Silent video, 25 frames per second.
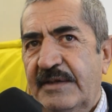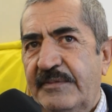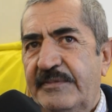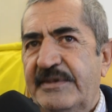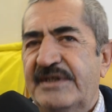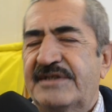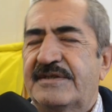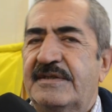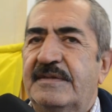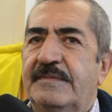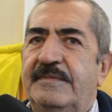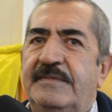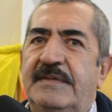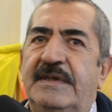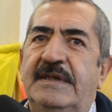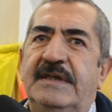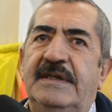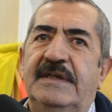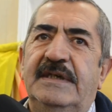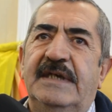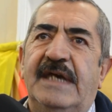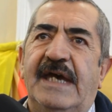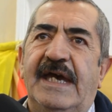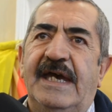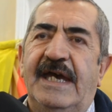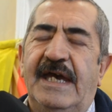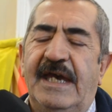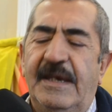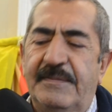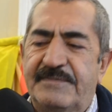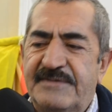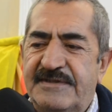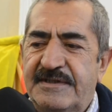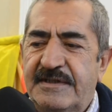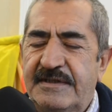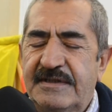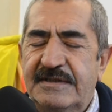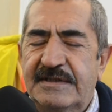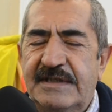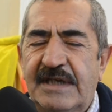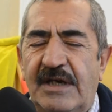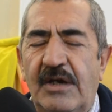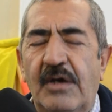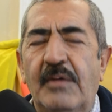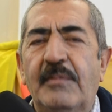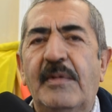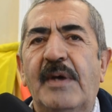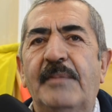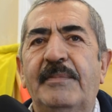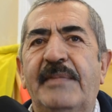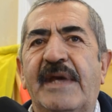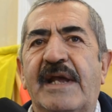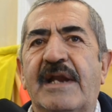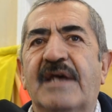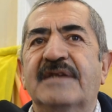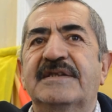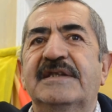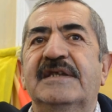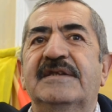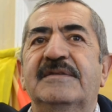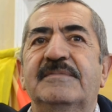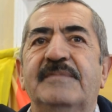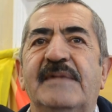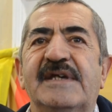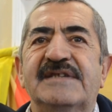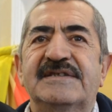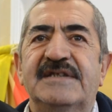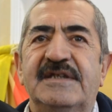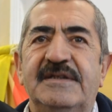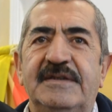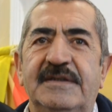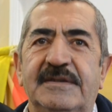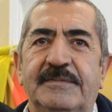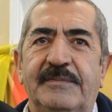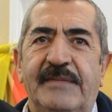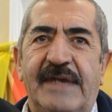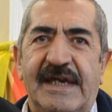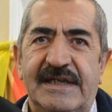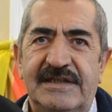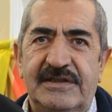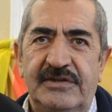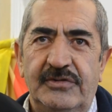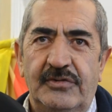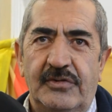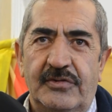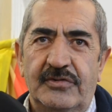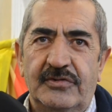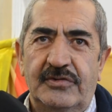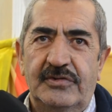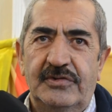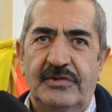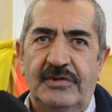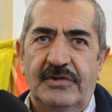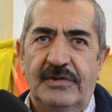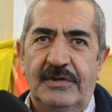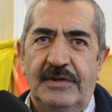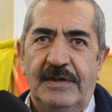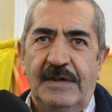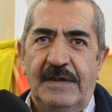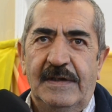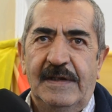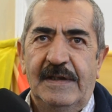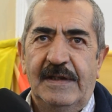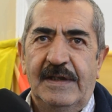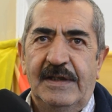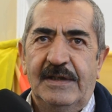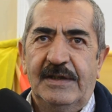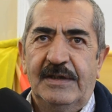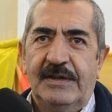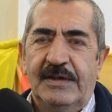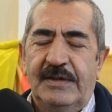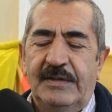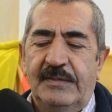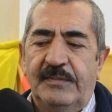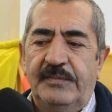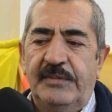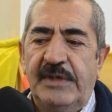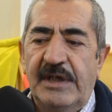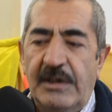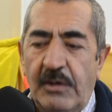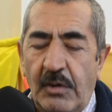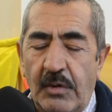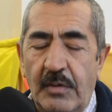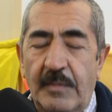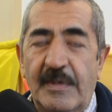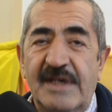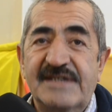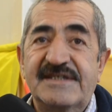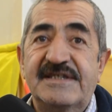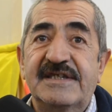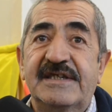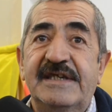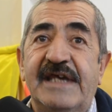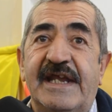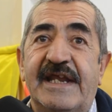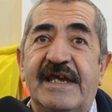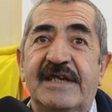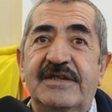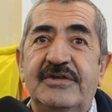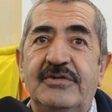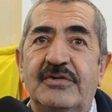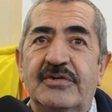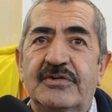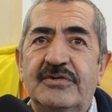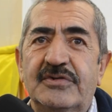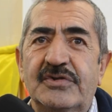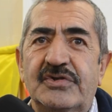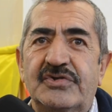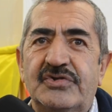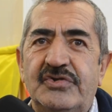Biz e, hepsinin tamamen berat etmesini bekliyorduk böyle olması gerekiyordu.